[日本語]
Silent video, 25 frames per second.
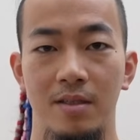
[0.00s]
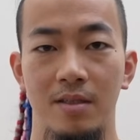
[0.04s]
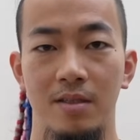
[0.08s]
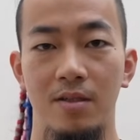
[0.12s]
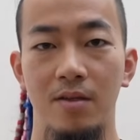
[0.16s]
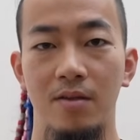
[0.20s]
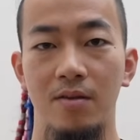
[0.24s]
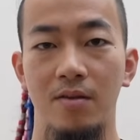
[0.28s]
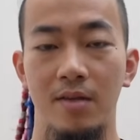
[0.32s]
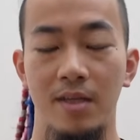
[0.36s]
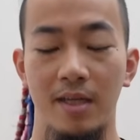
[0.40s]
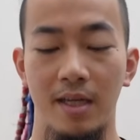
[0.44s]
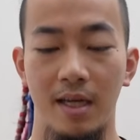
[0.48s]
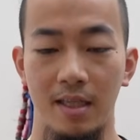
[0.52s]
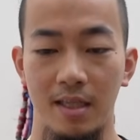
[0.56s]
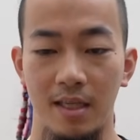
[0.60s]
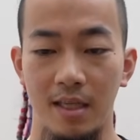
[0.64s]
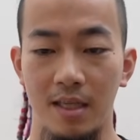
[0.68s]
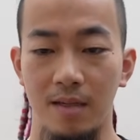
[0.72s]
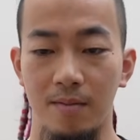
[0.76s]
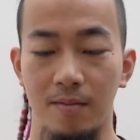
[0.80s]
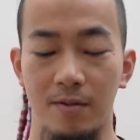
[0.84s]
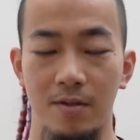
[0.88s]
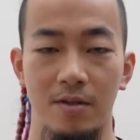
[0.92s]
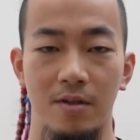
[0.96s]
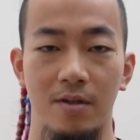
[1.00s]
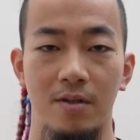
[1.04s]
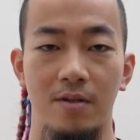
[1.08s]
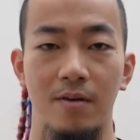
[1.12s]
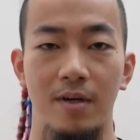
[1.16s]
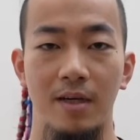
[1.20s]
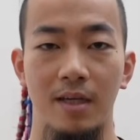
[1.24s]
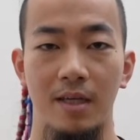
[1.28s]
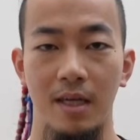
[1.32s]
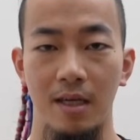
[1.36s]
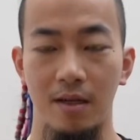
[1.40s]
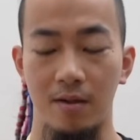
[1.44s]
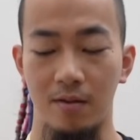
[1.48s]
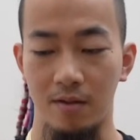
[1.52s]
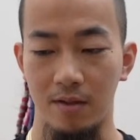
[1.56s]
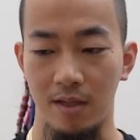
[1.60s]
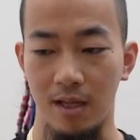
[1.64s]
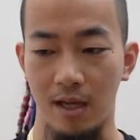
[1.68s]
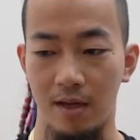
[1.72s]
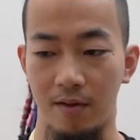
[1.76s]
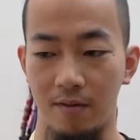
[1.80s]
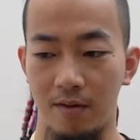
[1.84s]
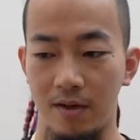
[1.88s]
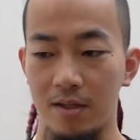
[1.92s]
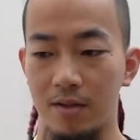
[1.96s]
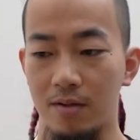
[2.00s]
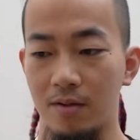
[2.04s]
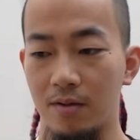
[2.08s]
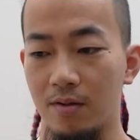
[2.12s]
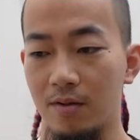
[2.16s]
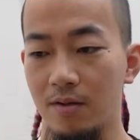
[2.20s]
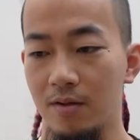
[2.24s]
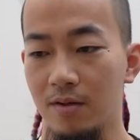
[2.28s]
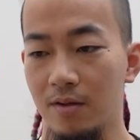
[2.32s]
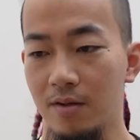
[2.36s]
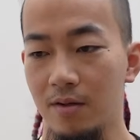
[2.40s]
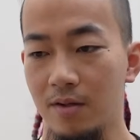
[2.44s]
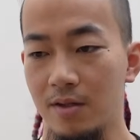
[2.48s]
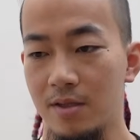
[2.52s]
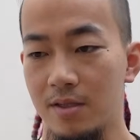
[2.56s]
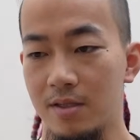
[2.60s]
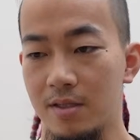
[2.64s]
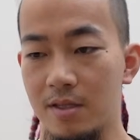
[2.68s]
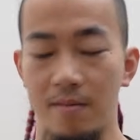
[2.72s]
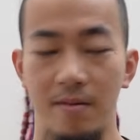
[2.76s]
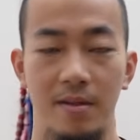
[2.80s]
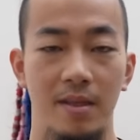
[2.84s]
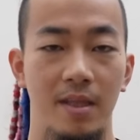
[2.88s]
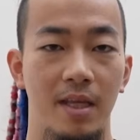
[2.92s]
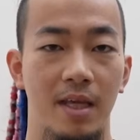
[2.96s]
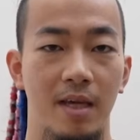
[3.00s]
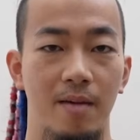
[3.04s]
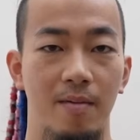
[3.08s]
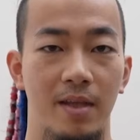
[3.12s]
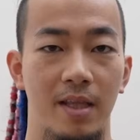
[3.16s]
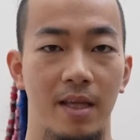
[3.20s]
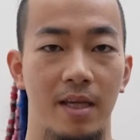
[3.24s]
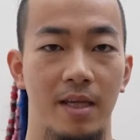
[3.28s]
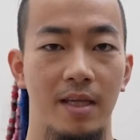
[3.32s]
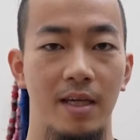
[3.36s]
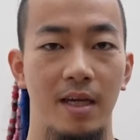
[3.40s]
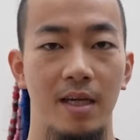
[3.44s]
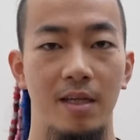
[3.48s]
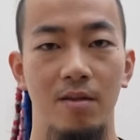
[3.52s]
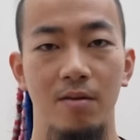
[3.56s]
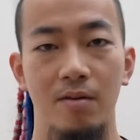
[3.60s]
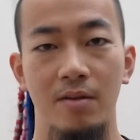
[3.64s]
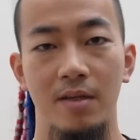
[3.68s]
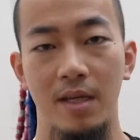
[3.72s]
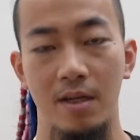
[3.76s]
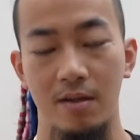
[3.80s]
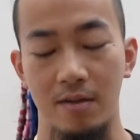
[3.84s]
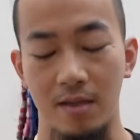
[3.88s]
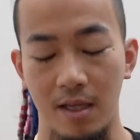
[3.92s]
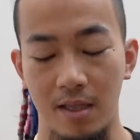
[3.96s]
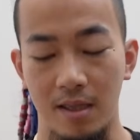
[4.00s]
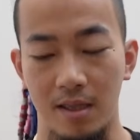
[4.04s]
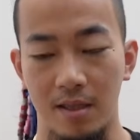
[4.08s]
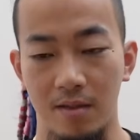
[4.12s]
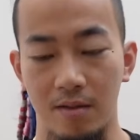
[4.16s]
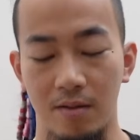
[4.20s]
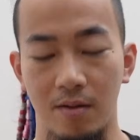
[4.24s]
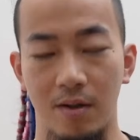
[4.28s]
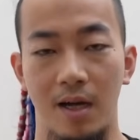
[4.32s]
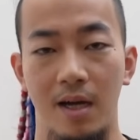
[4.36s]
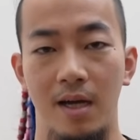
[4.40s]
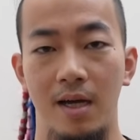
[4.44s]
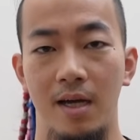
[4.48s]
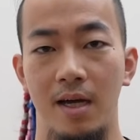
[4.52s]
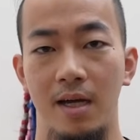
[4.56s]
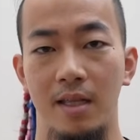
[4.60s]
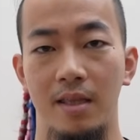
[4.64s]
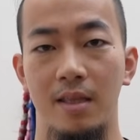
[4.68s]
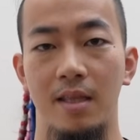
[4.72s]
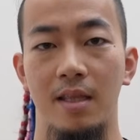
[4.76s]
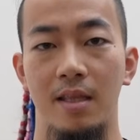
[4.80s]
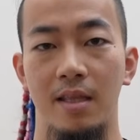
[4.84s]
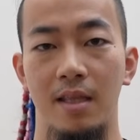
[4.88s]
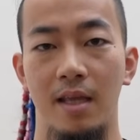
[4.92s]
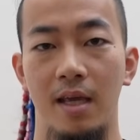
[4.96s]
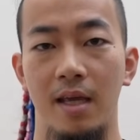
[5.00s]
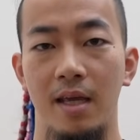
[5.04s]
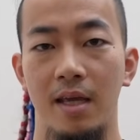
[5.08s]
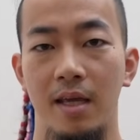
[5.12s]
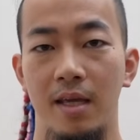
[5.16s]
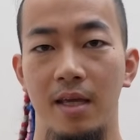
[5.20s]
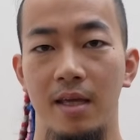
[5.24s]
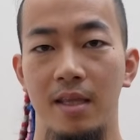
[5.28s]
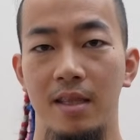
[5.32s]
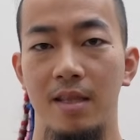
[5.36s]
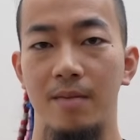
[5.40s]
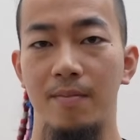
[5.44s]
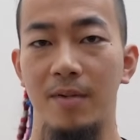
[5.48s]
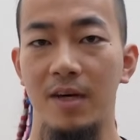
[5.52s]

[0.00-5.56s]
ちょっと苦手でもそこは結構ね割と喋っていけばね意外といけるなっていうのがあったんでで